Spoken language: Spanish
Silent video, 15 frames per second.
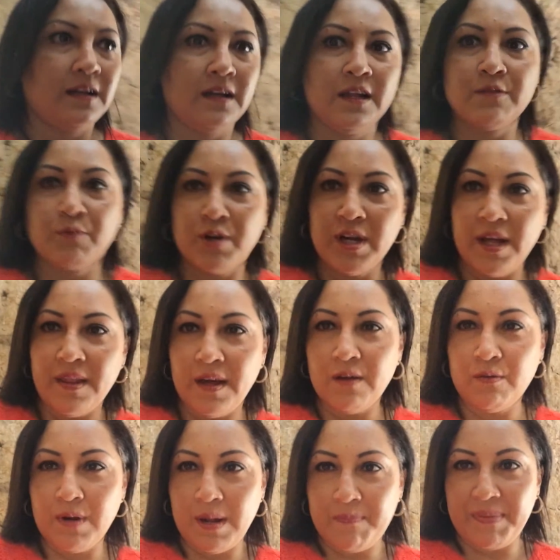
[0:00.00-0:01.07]
Les voy a
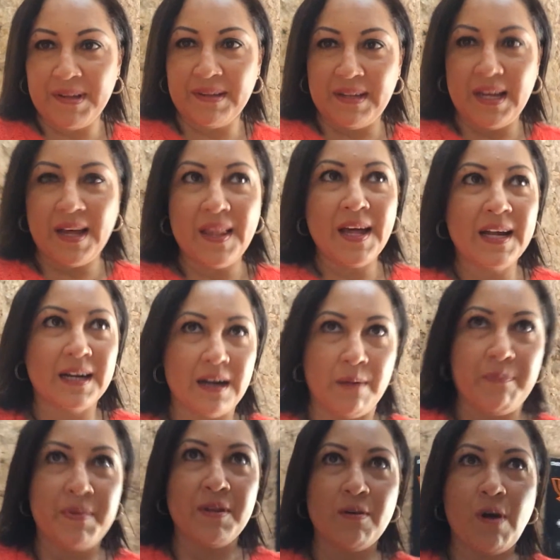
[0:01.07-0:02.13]
dar una paseada
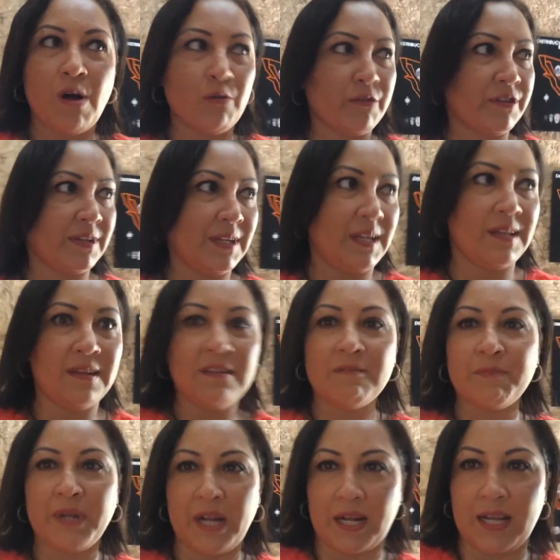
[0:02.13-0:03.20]
rápido a
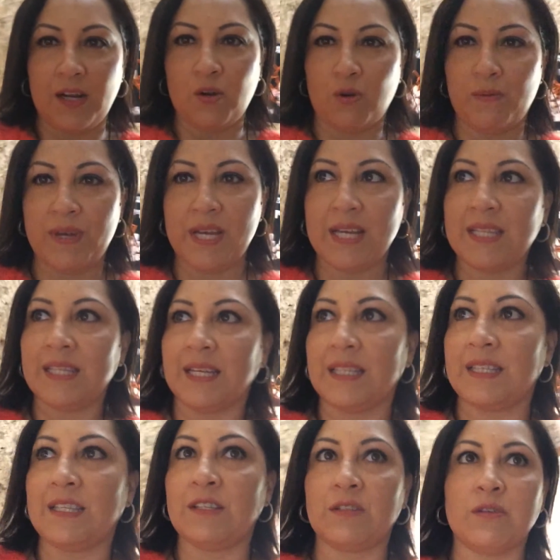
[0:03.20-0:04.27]
ustedes para que lo vean
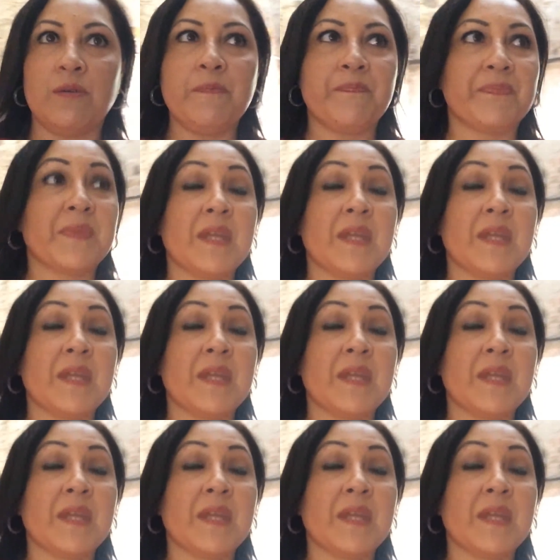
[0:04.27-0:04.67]
tantito